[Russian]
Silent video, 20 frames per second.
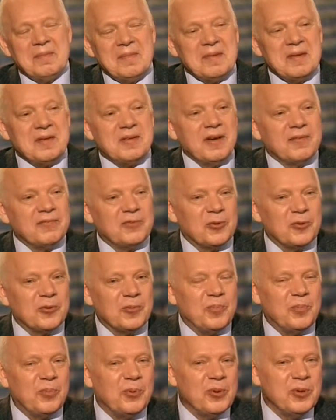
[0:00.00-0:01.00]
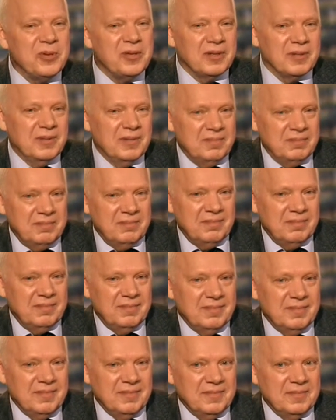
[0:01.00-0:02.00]
я вдруг понял,
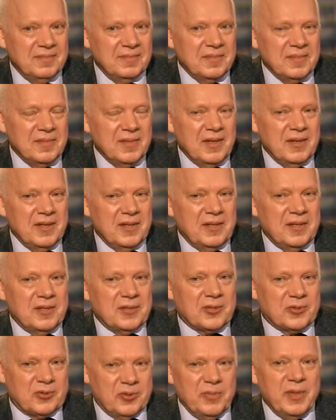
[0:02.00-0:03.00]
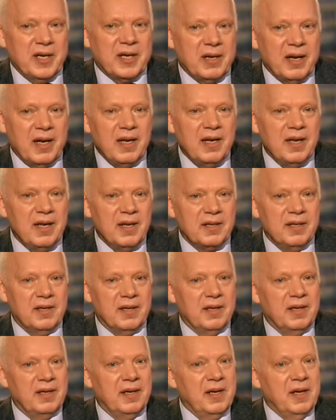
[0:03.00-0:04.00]
что мы
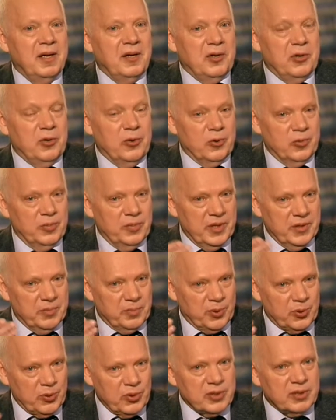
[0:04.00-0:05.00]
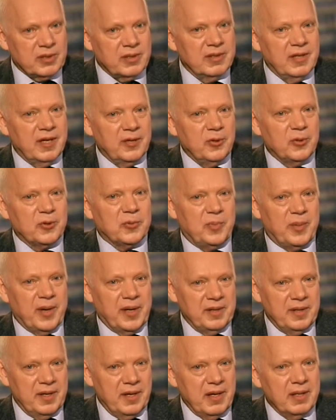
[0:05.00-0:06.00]
коллеги, и он мне просто дает
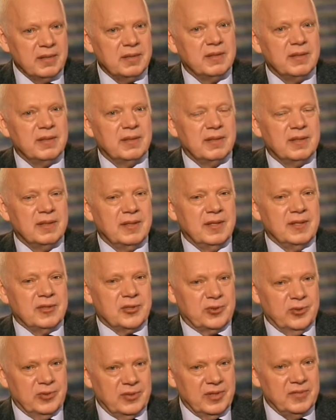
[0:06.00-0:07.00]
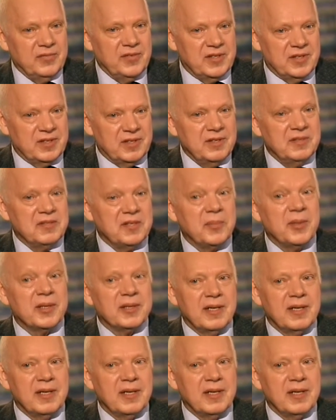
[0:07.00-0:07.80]
понять, что надо вести себя